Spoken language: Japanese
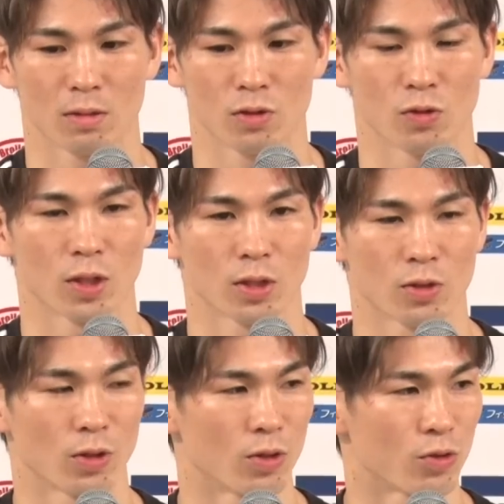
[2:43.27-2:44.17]
12月
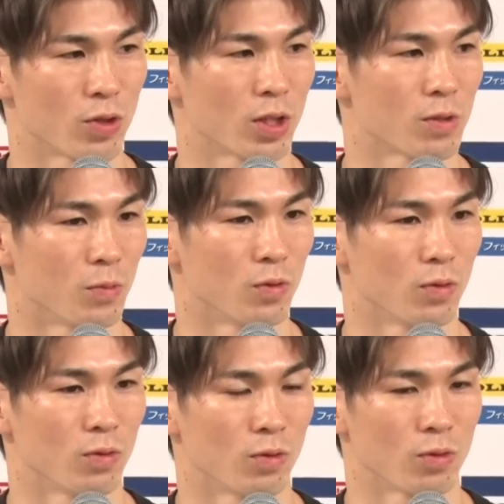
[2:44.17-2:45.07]
去年の12月
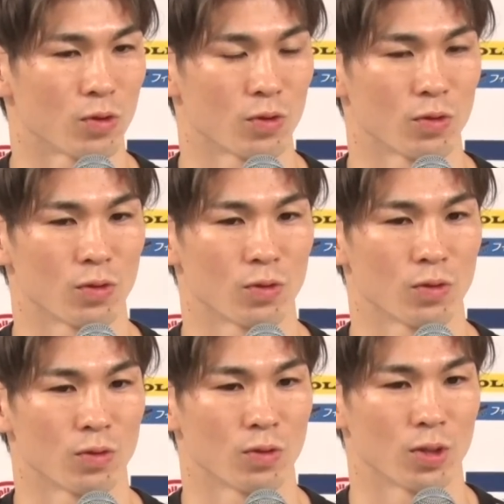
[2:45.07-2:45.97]
も
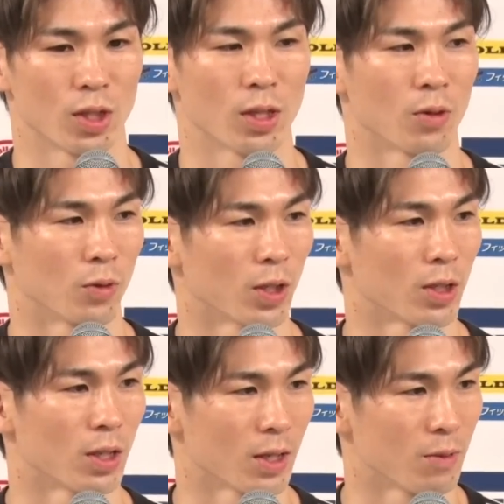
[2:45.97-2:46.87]
61.5だっ
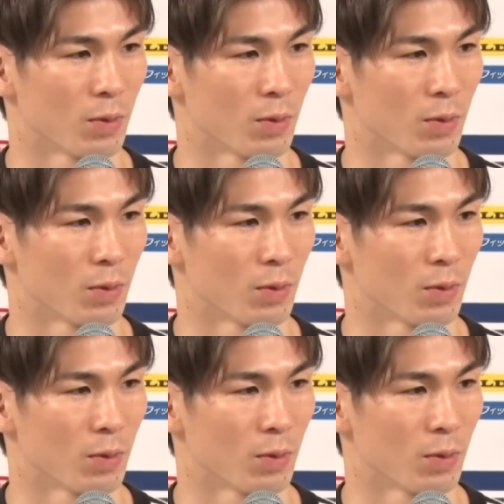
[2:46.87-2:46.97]
て、